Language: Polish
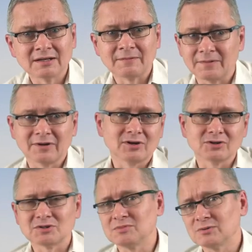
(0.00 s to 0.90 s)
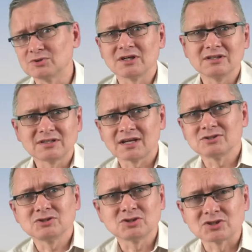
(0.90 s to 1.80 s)
No, żeby nie musieli
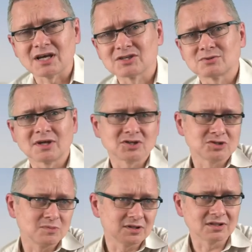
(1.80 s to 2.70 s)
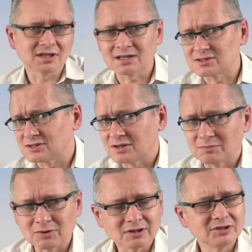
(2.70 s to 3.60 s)
tracić czasu na jakieś medytacje,
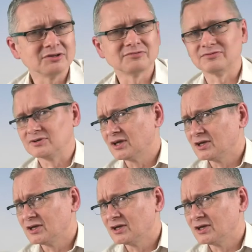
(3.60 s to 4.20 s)
modlitwy,